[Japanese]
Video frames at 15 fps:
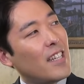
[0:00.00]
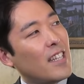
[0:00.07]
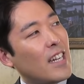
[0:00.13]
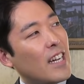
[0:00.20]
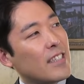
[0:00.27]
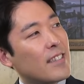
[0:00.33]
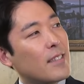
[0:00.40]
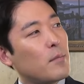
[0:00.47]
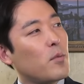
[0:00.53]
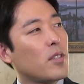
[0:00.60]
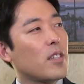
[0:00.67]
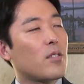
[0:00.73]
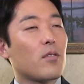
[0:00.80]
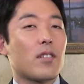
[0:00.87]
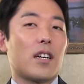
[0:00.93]
あつ
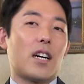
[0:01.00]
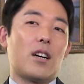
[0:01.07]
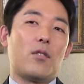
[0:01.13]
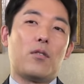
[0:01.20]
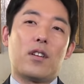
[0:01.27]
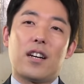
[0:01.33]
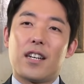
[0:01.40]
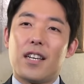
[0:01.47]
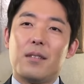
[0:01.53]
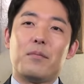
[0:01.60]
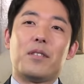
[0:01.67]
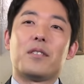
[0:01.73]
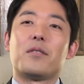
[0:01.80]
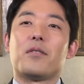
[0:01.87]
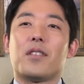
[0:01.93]
森とか
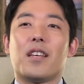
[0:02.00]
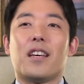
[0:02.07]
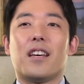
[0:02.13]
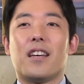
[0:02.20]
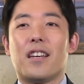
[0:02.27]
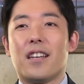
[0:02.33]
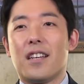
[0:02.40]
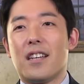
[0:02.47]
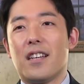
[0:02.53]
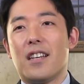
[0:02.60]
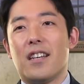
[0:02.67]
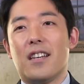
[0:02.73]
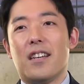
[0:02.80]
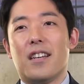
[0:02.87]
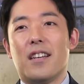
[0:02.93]
ホラーゲームですよね、はい
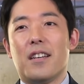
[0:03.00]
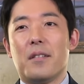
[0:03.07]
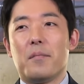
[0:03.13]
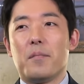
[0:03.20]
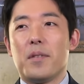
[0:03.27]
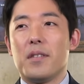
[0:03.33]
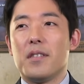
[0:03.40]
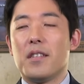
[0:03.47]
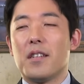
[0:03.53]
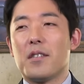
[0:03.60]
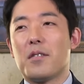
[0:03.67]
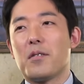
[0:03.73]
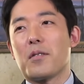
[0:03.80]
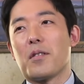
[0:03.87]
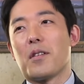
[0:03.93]
みんな
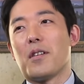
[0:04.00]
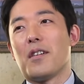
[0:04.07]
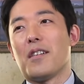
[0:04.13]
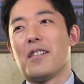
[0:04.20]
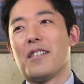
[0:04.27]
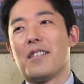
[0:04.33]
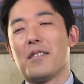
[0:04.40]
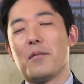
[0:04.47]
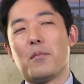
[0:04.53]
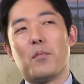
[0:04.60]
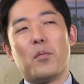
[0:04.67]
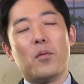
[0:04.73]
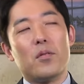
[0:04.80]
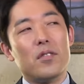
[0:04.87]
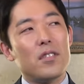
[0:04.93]
やってるからでも
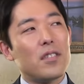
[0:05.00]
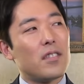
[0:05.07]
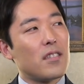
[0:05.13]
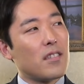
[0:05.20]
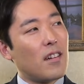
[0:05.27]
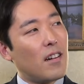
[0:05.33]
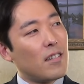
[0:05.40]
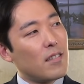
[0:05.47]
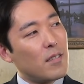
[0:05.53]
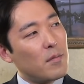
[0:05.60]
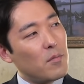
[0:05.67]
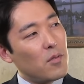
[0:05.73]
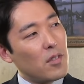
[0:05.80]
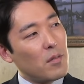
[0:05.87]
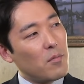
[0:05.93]
僕自身があ
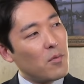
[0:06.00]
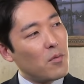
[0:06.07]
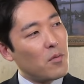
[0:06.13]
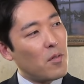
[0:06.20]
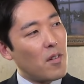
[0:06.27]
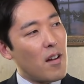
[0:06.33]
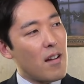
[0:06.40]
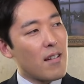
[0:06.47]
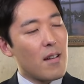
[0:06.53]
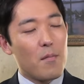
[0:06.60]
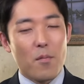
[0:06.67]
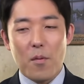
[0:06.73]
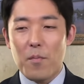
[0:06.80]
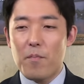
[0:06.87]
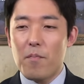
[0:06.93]
つ森も
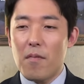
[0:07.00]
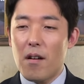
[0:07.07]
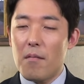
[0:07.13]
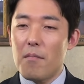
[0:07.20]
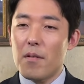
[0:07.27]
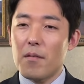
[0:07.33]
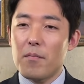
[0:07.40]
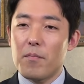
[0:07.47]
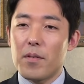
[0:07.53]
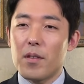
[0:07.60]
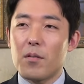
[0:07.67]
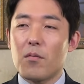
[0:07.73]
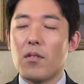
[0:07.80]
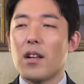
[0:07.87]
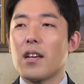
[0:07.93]
ホラーゲームもあんまり
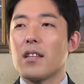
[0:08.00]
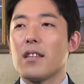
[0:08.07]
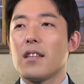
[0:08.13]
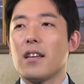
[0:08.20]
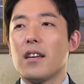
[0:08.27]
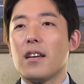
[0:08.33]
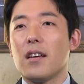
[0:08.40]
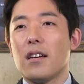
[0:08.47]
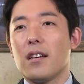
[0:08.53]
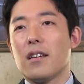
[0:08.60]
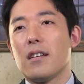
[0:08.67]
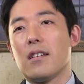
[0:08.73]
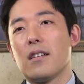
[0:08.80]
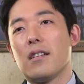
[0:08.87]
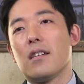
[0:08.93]
ピンとこないんで、
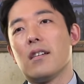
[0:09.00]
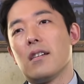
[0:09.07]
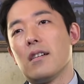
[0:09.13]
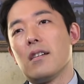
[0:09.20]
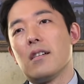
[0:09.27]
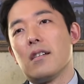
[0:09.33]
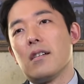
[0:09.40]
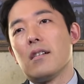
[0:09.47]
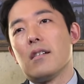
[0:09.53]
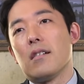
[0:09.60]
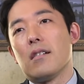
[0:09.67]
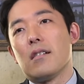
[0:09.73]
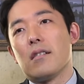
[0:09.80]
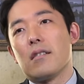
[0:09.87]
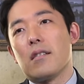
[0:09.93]
うん、
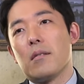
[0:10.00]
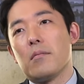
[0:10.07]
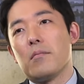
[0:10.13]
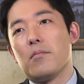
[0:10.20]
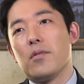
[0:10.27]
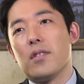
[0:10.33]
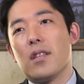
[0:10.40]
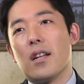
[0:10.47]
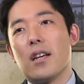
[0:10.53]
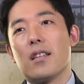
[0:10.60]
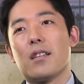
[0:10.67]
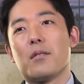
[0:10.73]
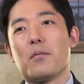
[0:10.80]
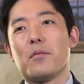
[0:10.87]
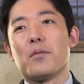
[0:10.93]
多分向いてないん
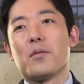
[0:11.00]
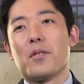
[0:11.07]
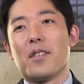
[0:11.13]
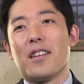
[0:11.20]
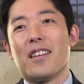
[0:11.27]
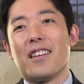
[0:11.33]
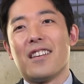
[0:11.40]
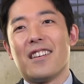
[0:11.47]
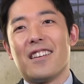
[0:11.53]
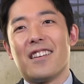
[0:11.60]
だと思うんですよね